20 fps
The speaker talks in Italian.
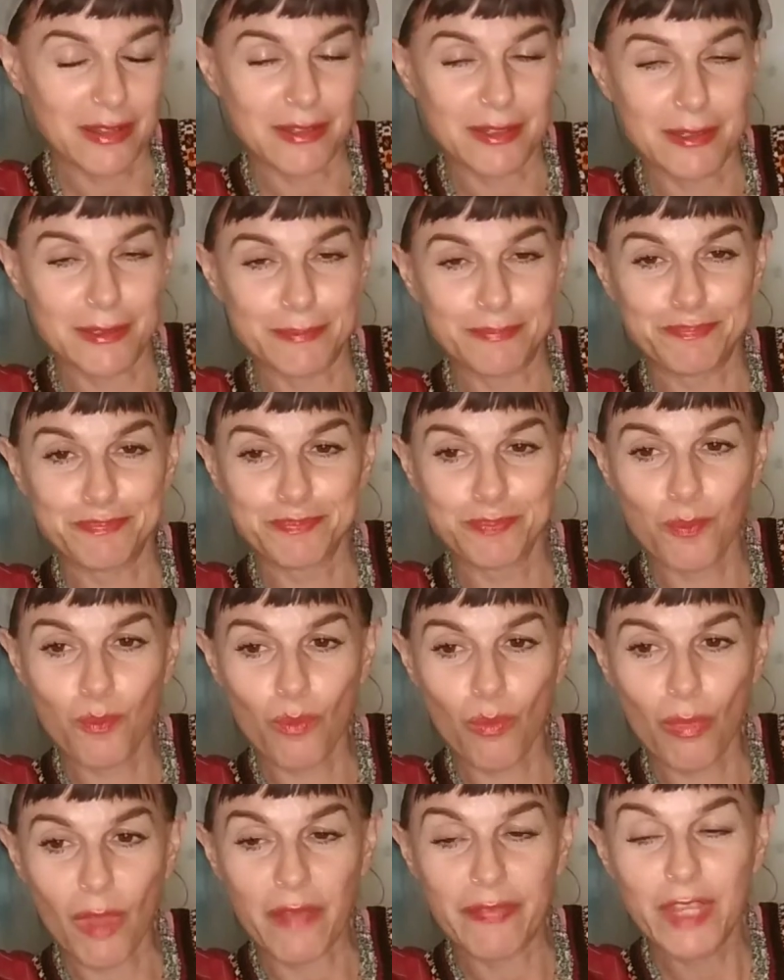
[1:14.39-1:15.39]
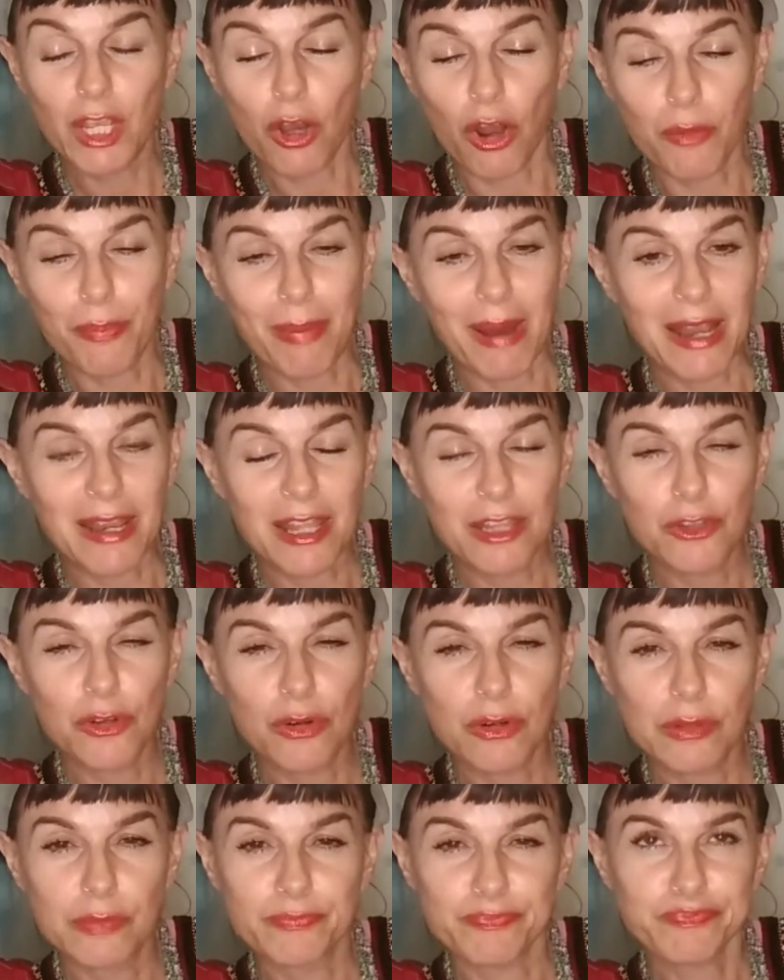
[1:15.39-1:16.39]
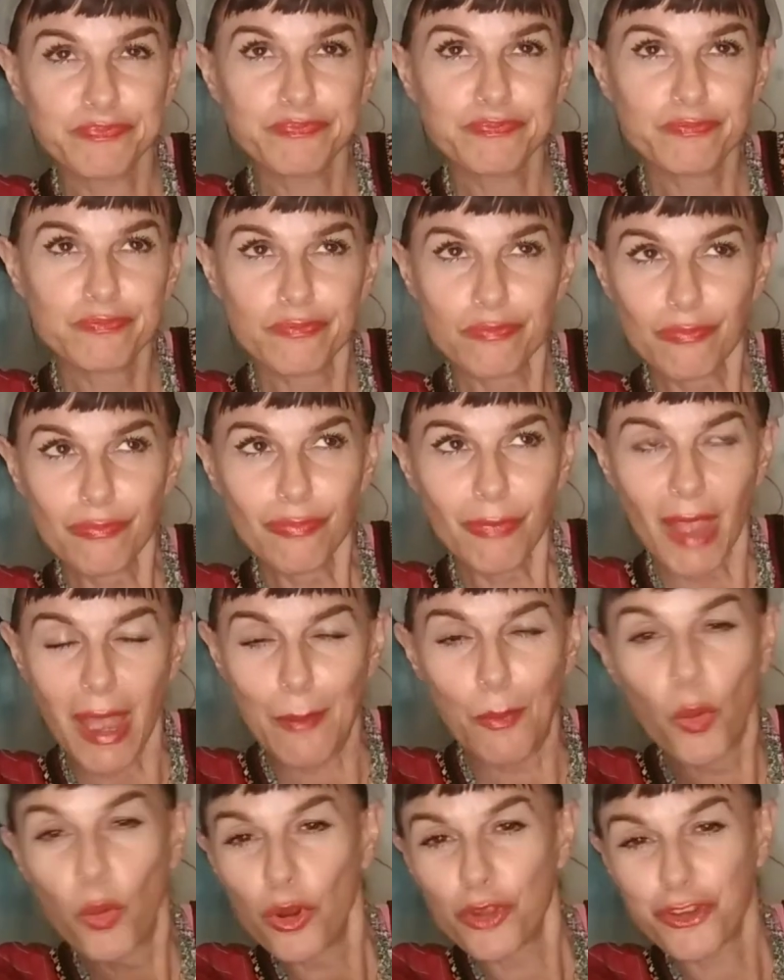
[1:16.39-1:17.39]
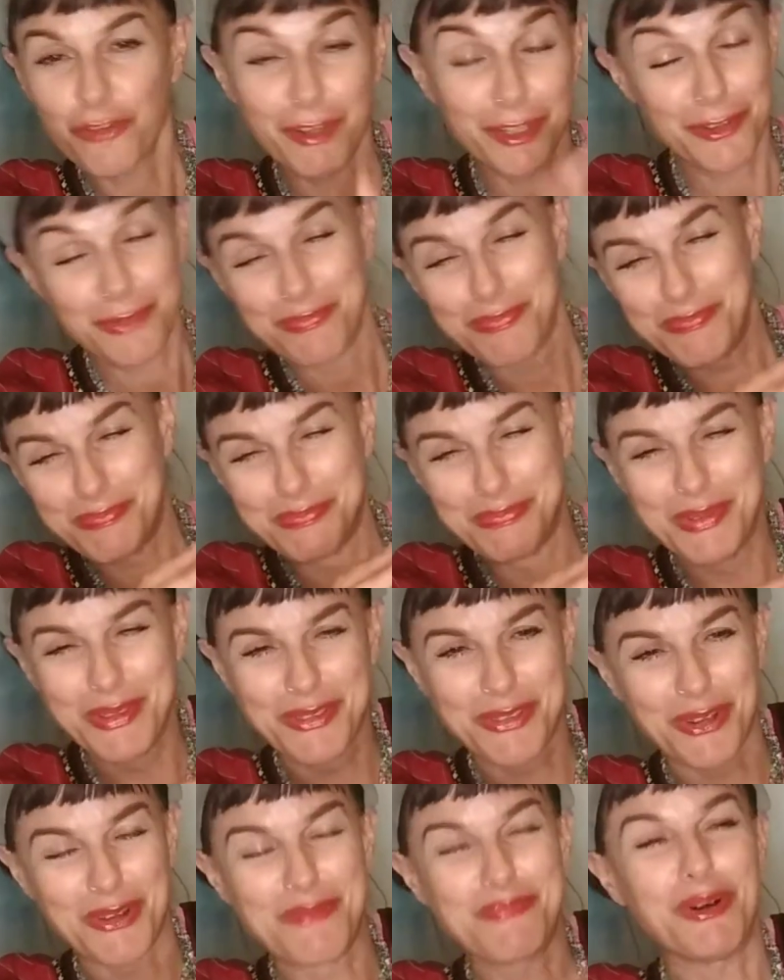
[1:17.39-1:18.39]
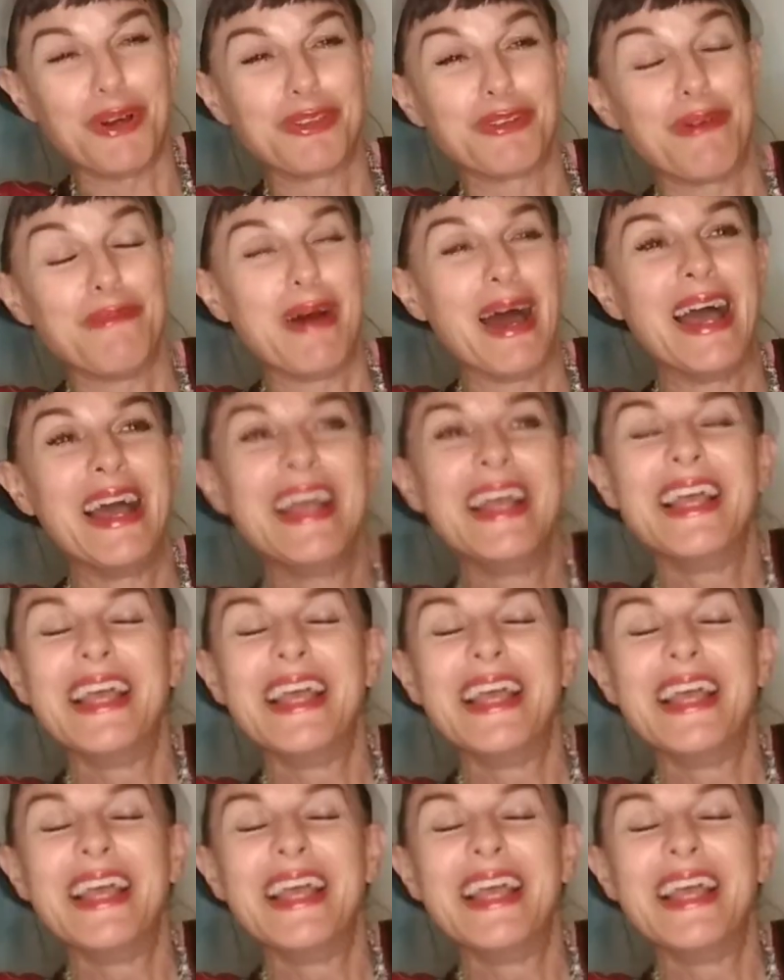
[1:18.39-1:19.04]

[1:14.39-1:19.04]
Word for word: Um, Nicole Pallado è molto, infatti mi sono un po' detto, vabbè,